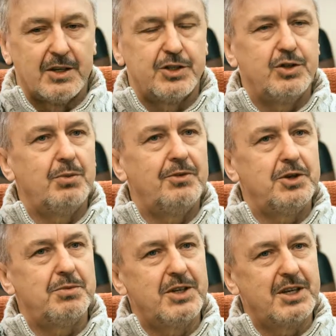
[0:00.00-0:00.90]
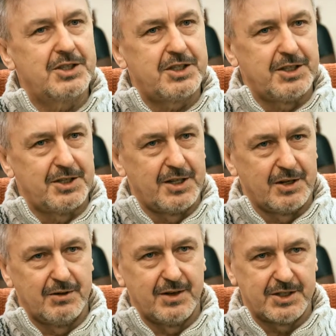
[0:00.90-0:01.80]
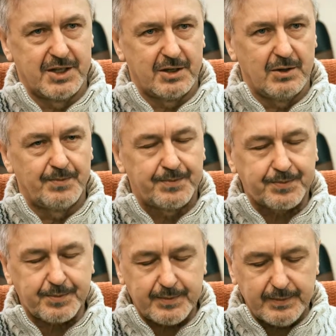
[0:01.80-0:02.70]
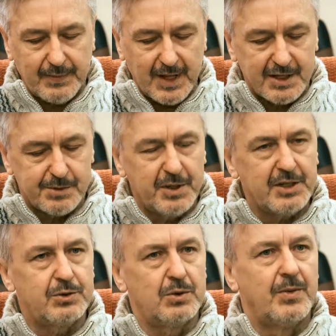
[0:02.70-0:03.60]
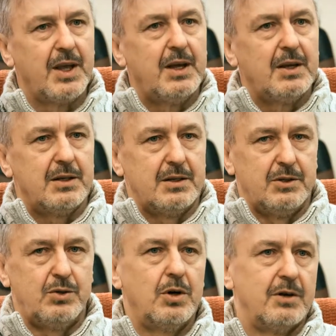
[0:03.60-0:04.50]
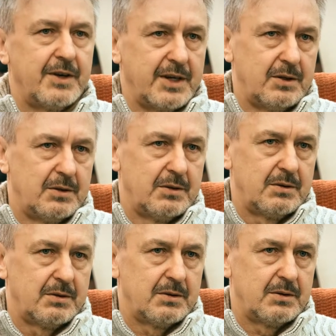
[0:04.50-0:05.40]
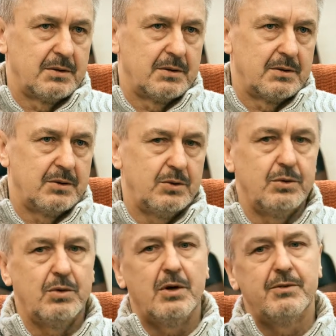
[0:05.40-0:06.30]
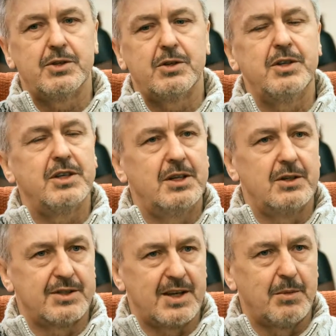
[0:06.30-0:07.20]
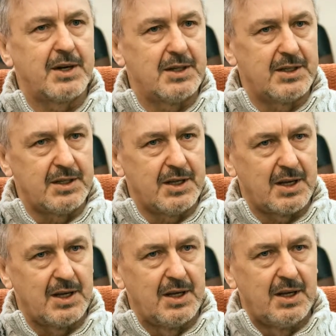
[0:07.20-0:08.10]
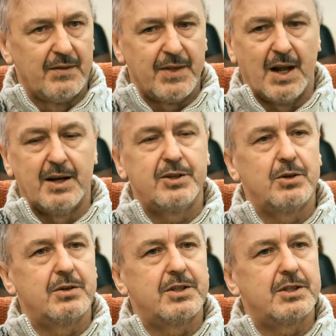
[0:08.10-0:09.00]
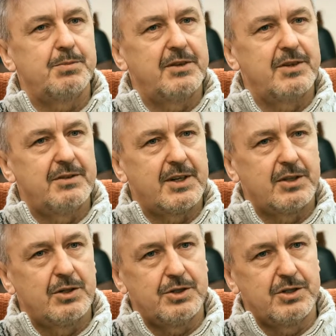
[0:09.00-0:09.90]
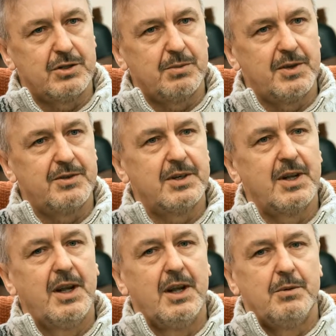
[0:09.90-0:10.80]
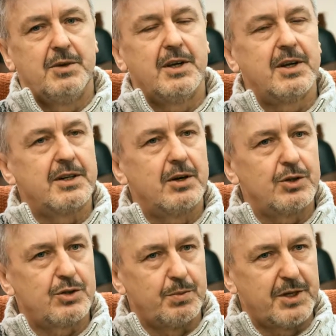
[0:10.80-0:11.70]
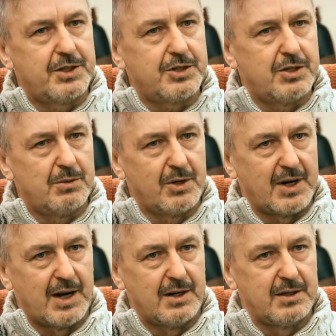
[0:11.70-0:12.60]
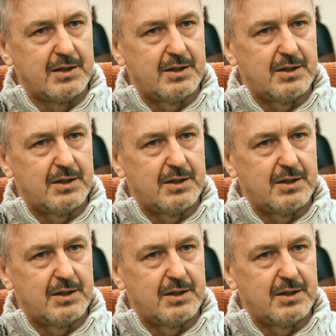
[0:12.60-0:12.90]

Że nie umówiliśmy jeszcze jednego ważnego aspektu y, duchowego. Tu duchowość to nie tylko sama religia, ale to też pewne wartości, pewien, pewien kręgosłup etyczno-moralny.